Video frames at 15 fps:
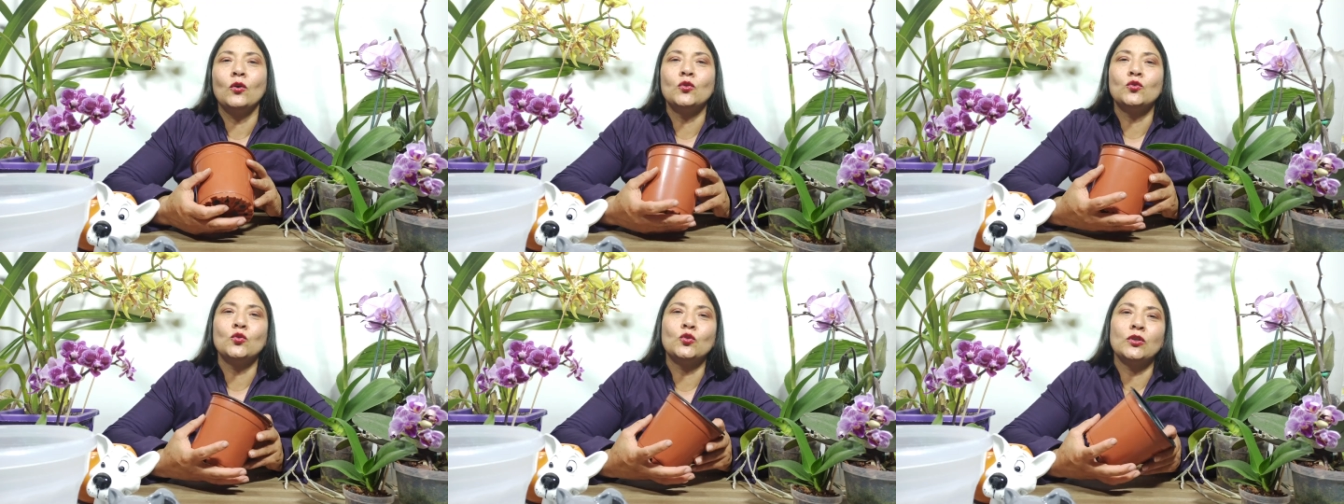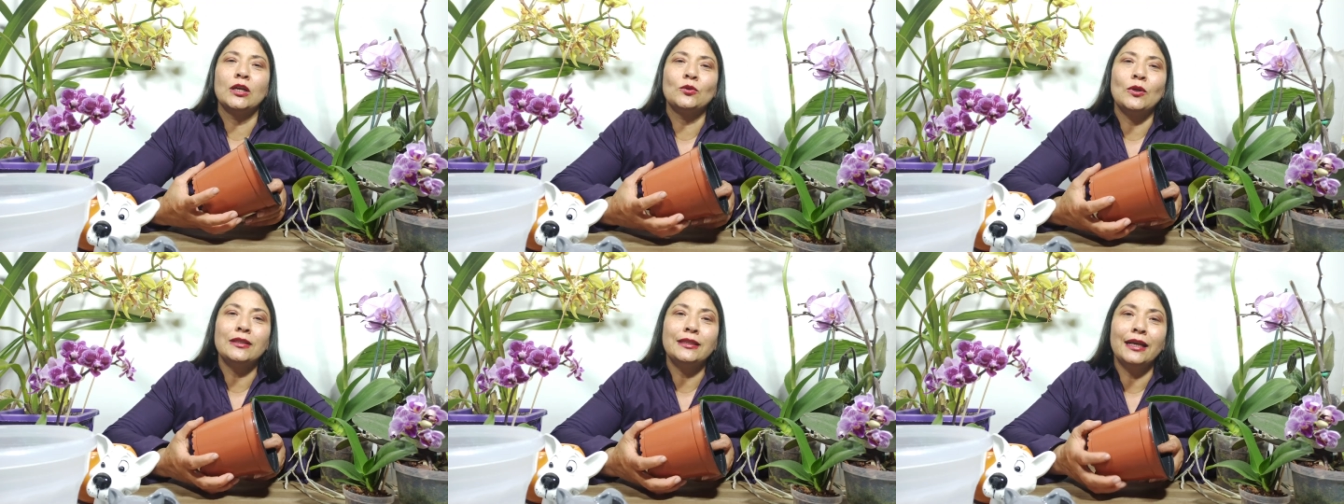con
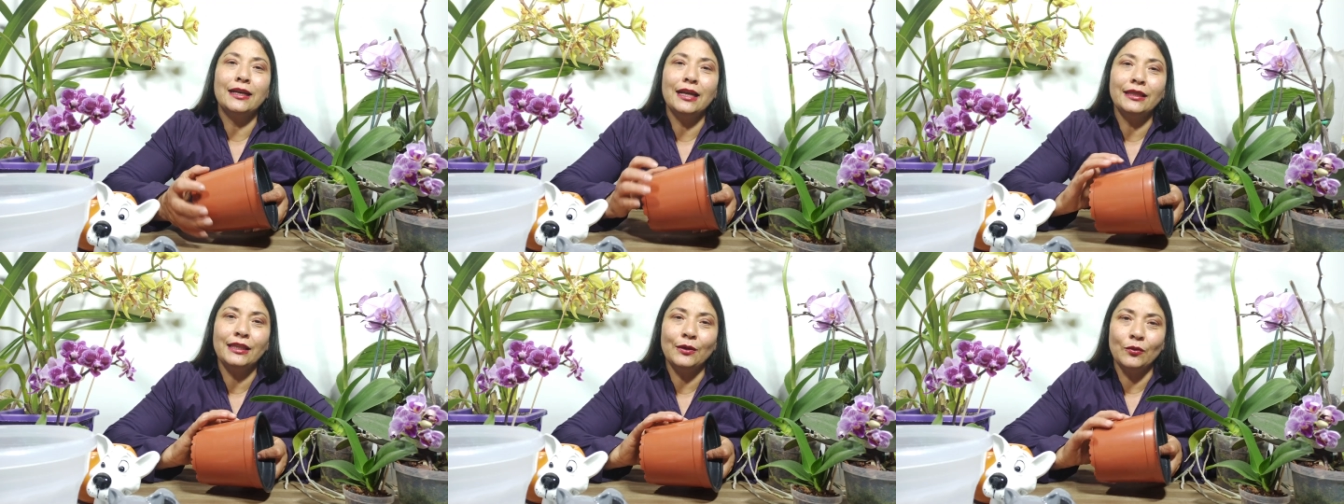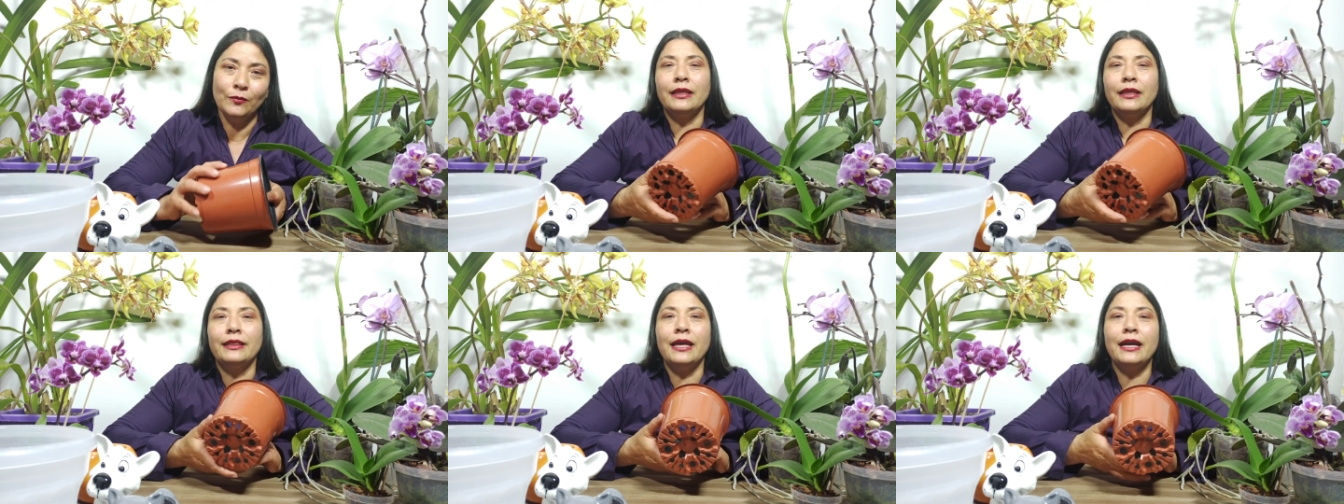sustrato
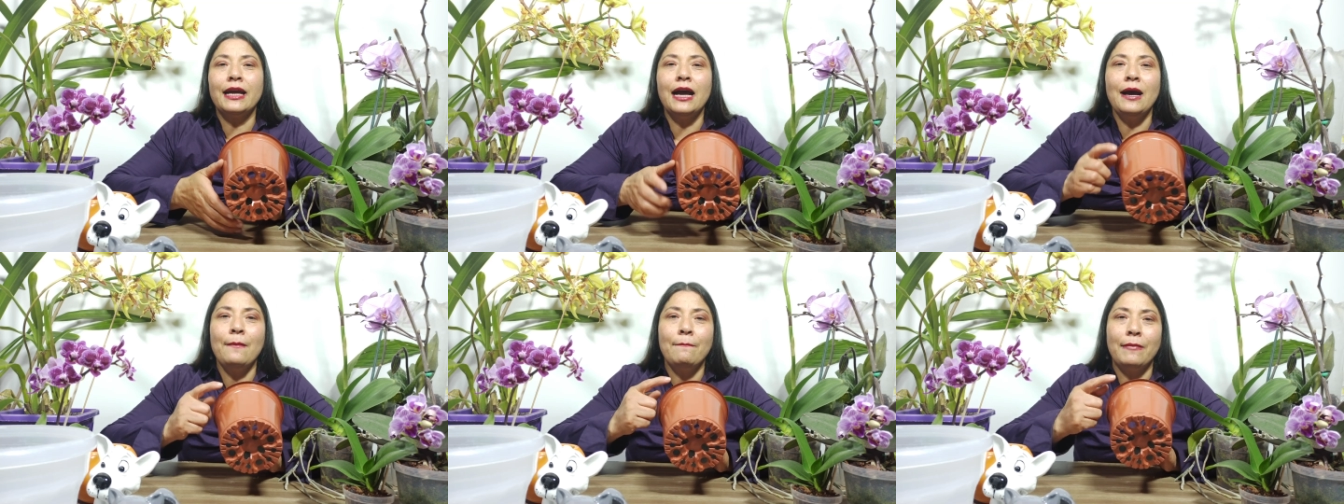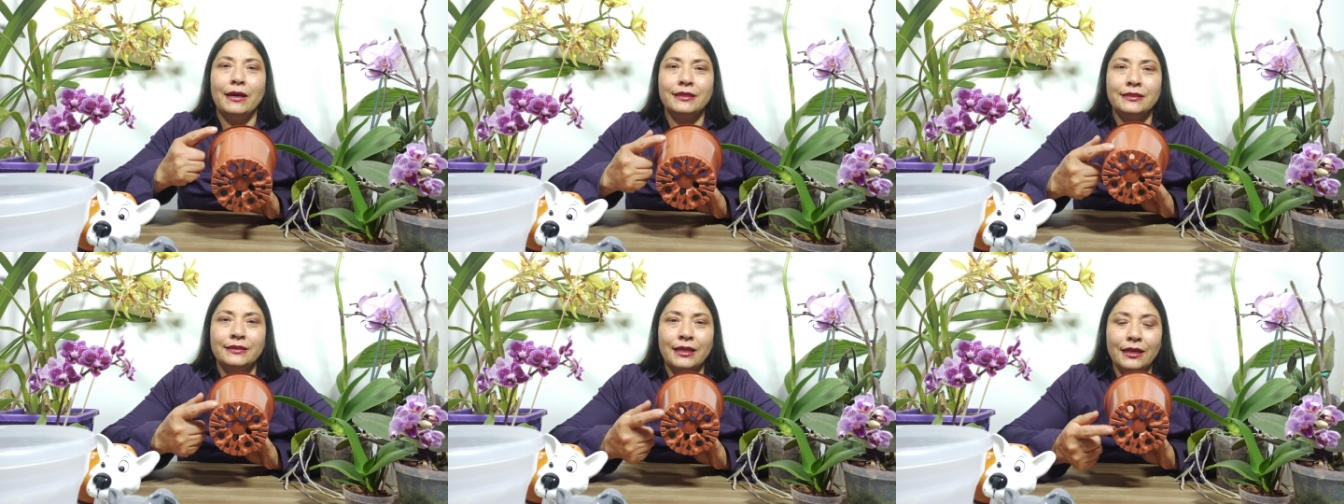alternativo que tenga
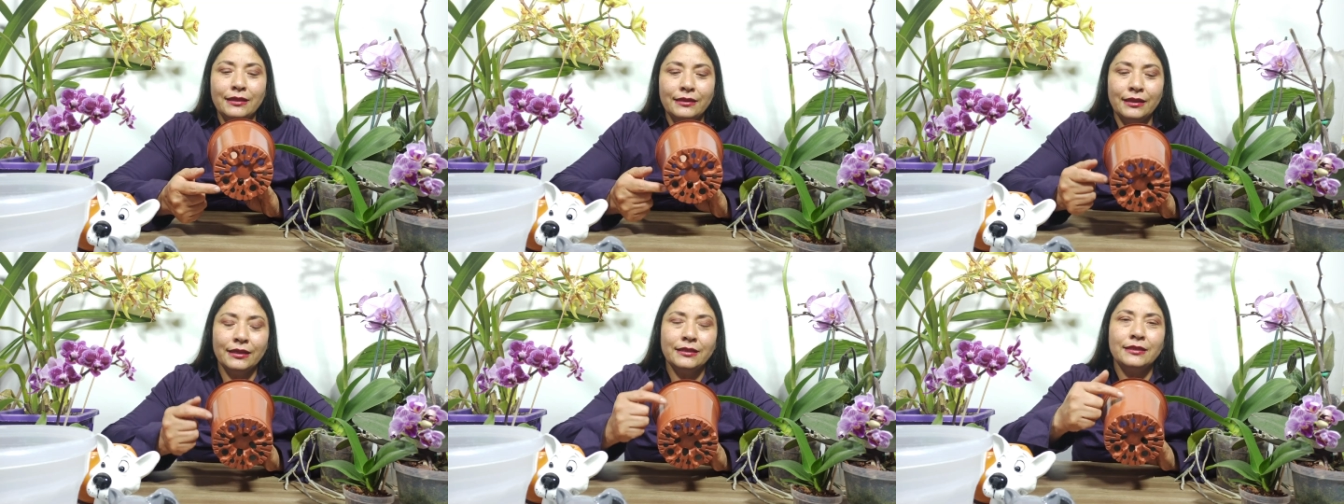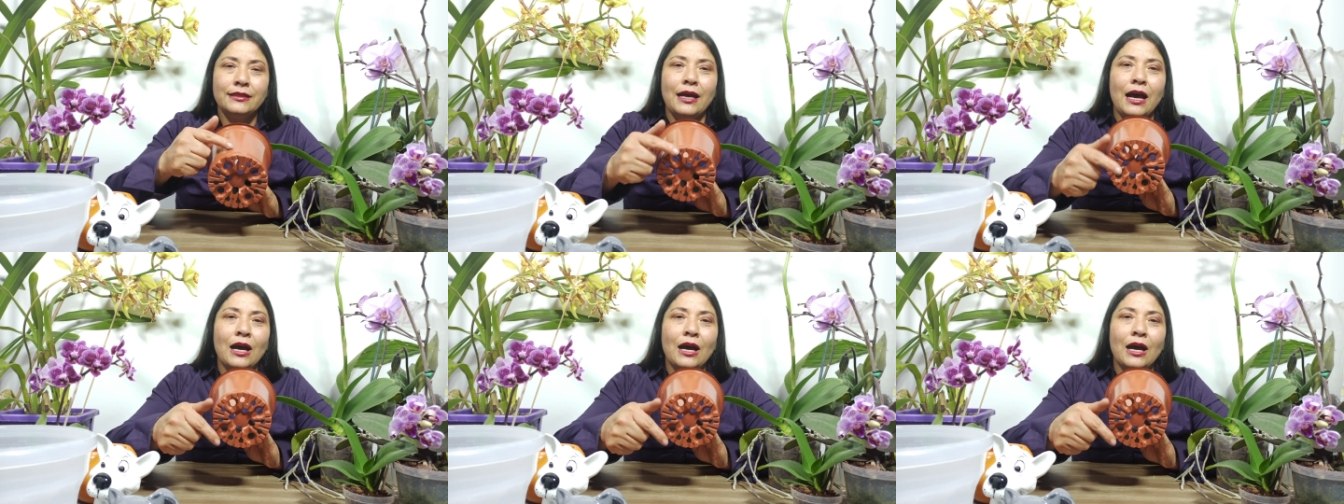bastantes